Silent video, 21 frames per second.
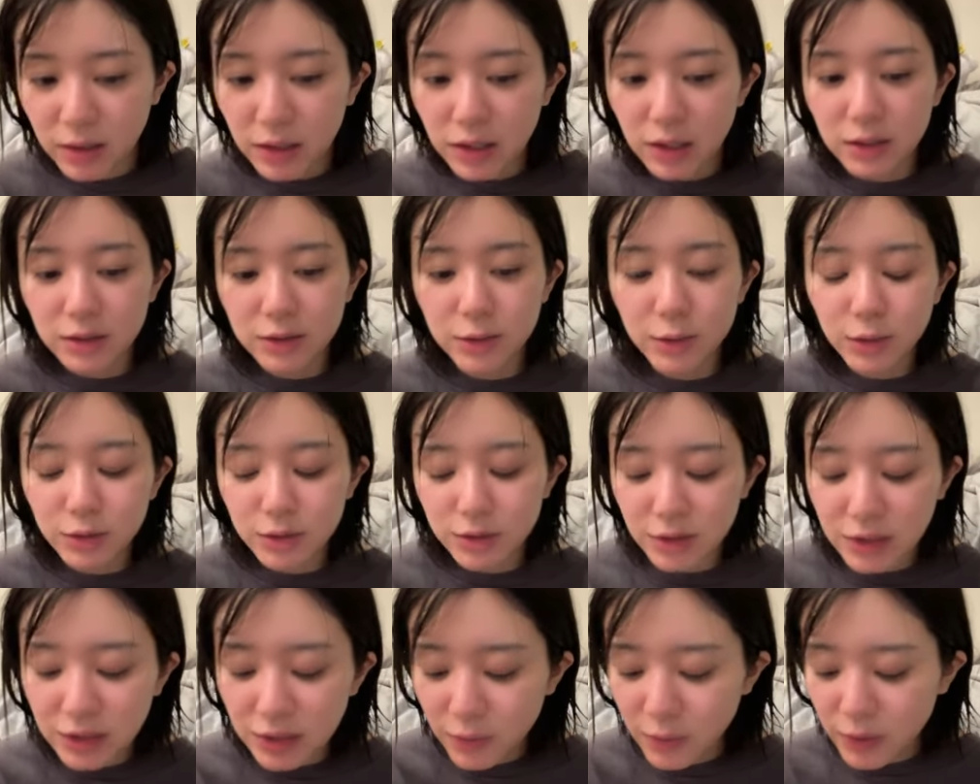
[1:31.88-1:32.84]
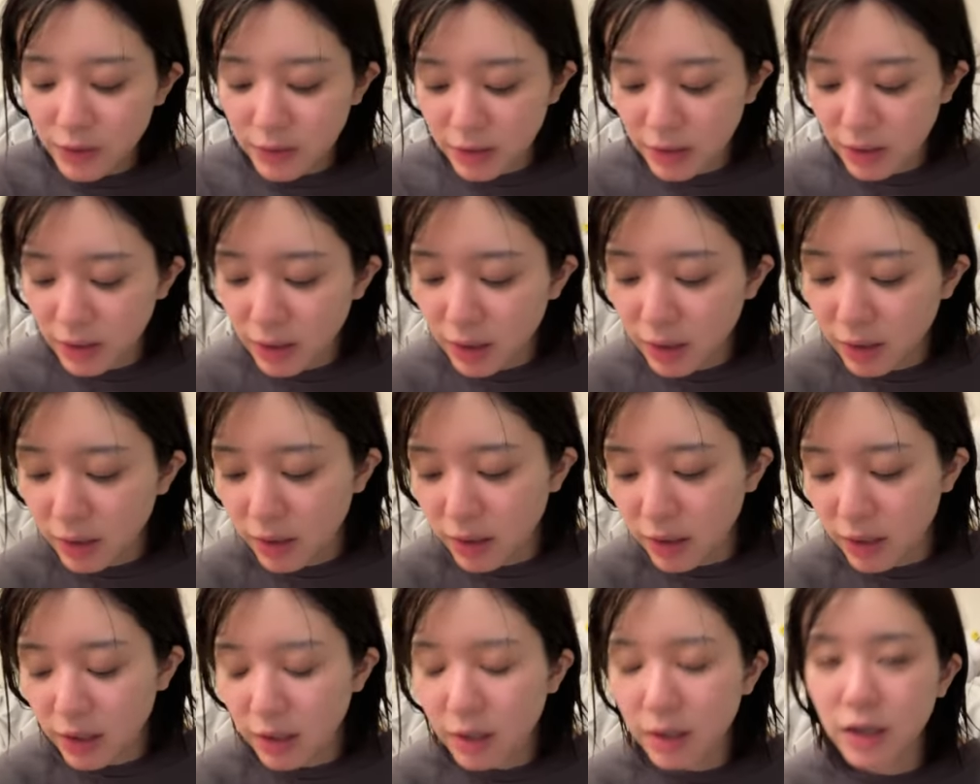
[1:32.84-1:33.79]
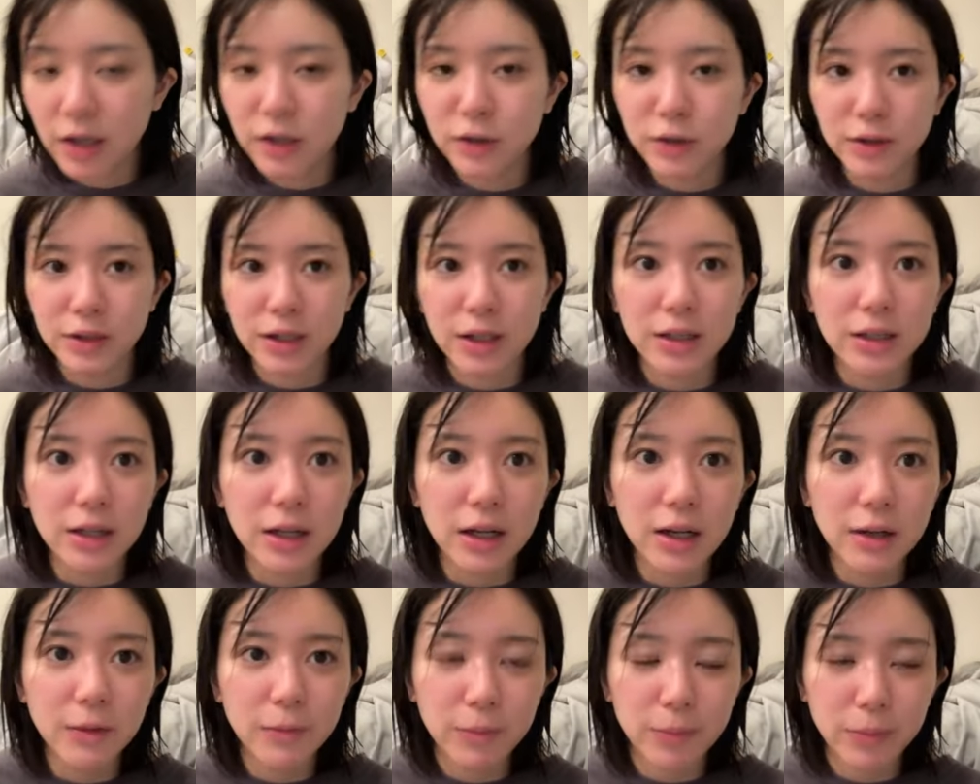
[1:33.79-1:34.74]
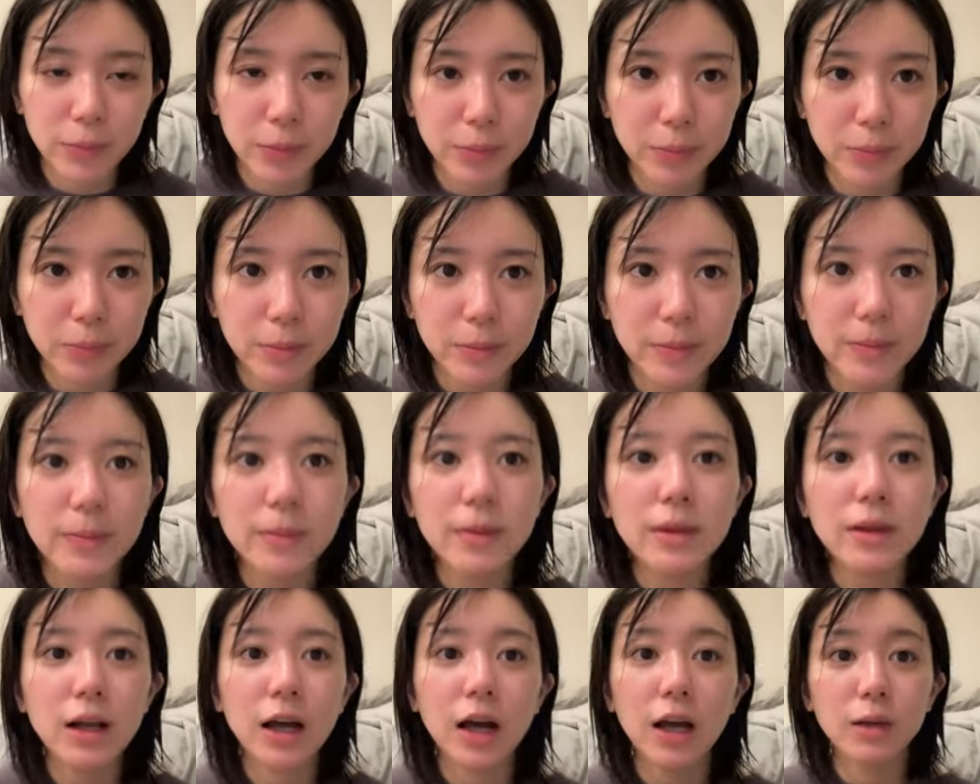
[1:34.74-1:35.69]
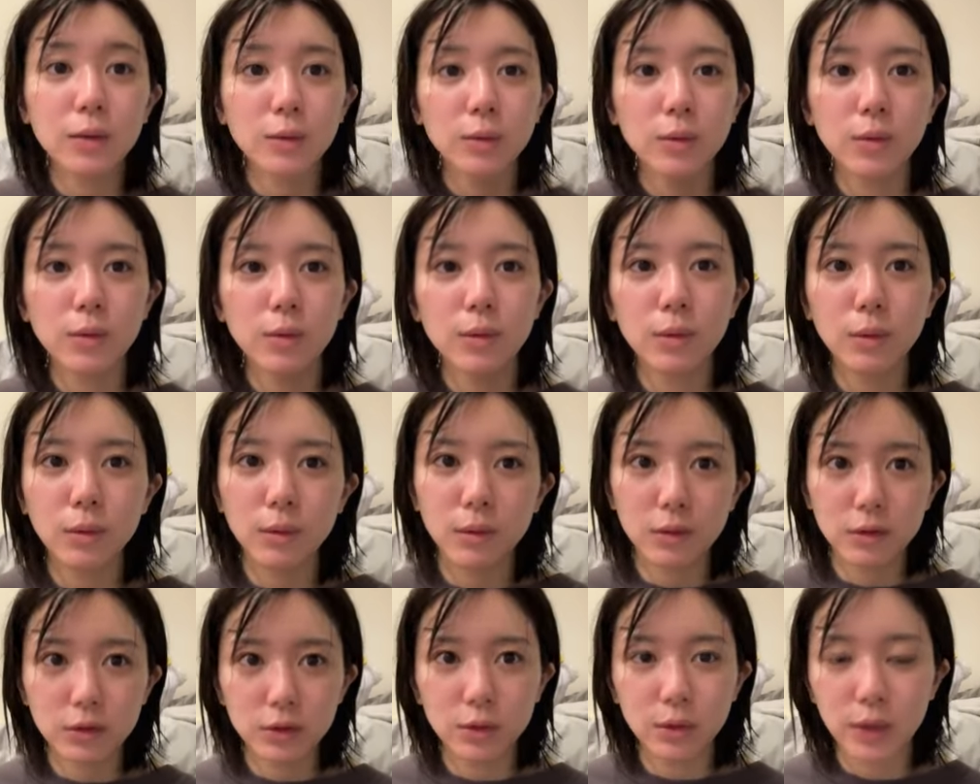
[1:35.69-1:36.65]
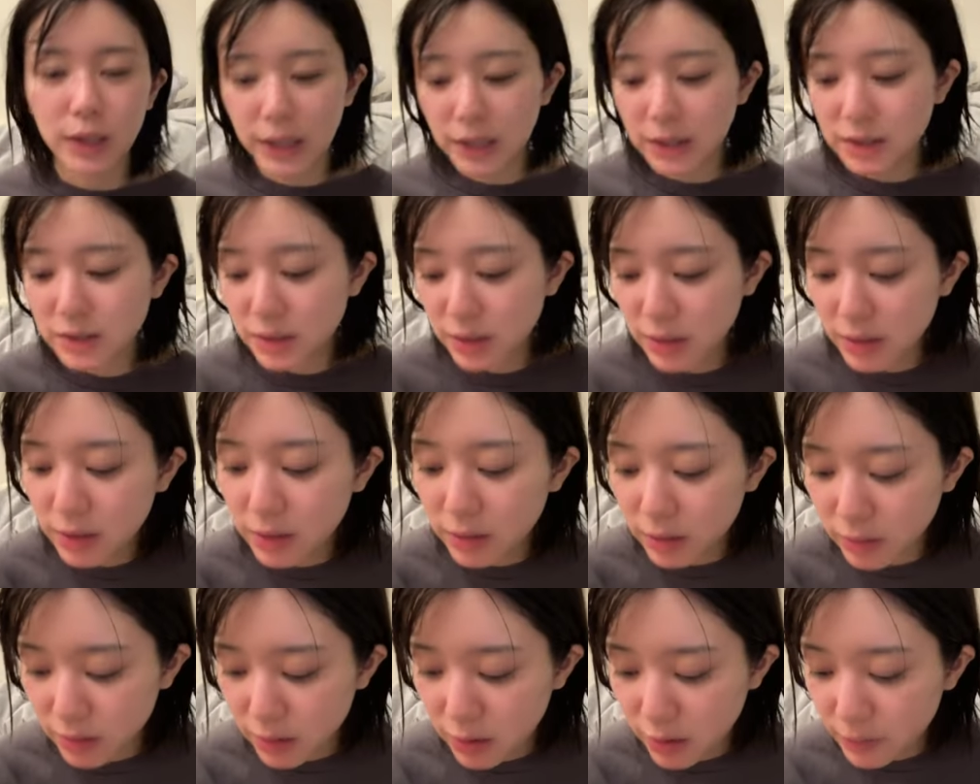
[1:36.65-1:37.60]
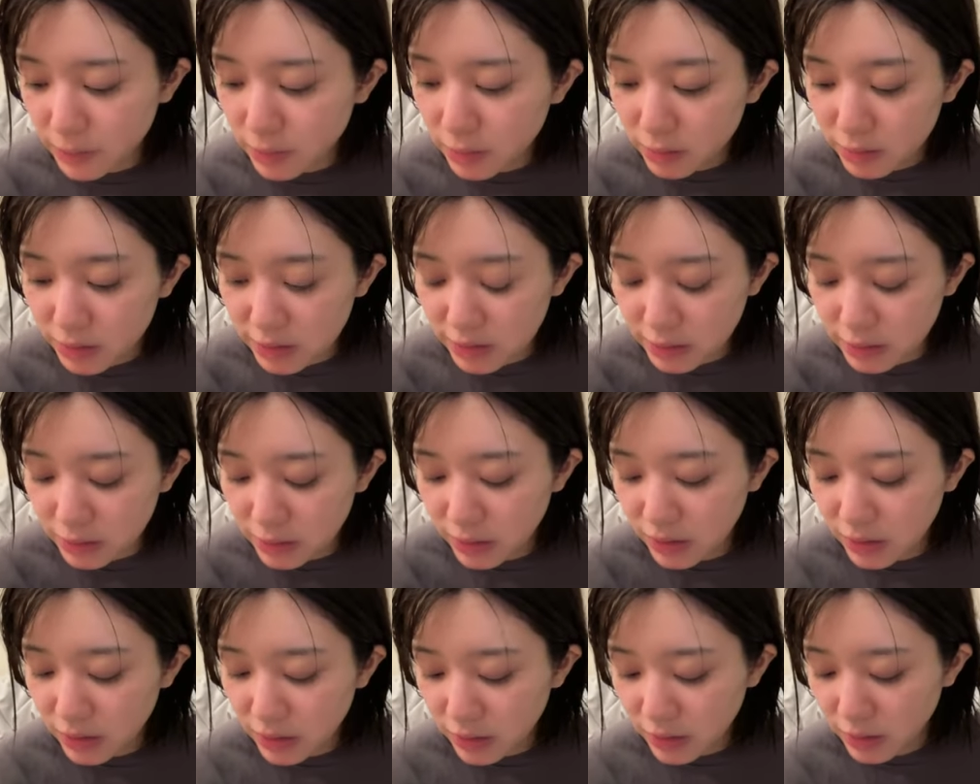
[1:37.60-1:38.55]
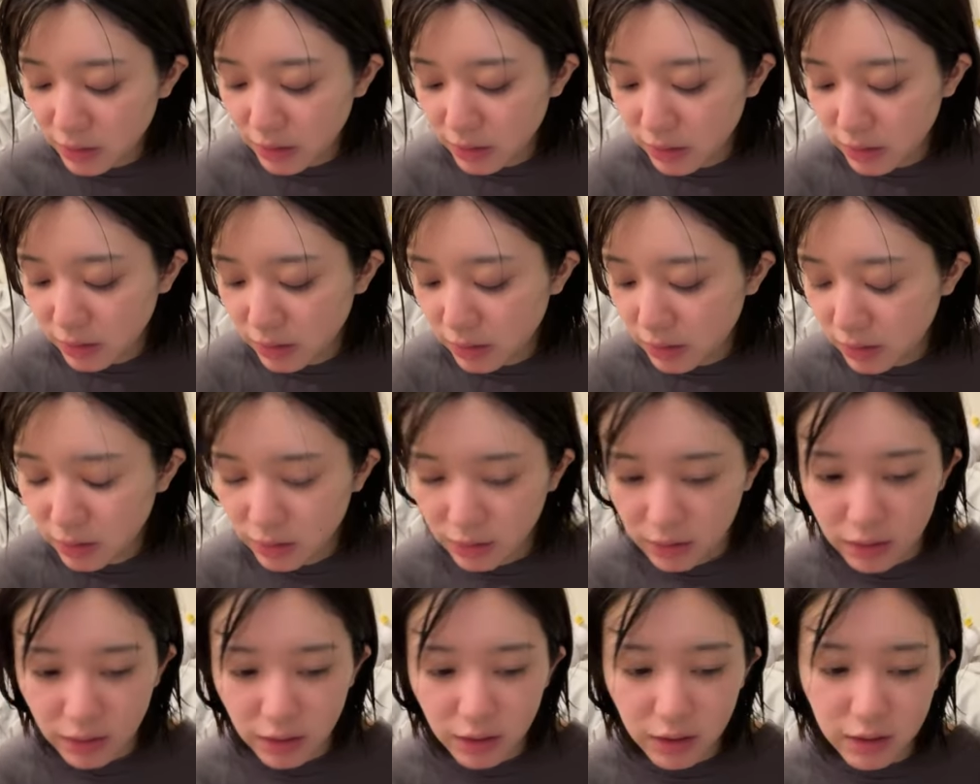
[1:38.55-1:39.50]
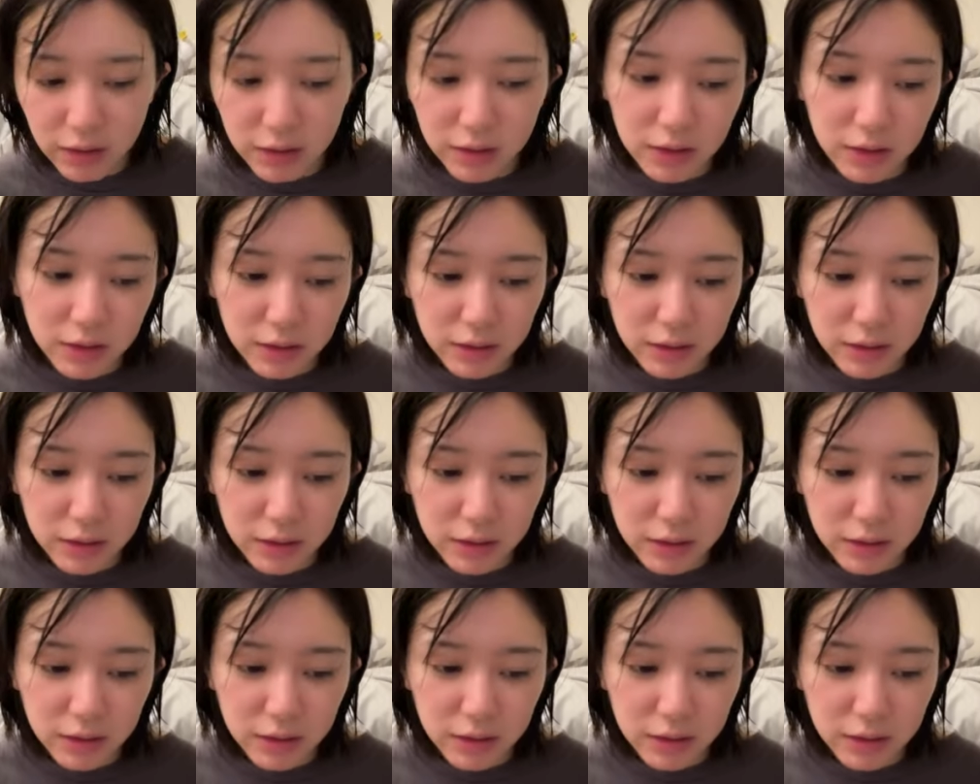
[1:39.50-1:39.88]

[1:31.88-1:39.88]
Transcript: て、でその次の日からあのなんだあのちょっと遠征だったから私だから。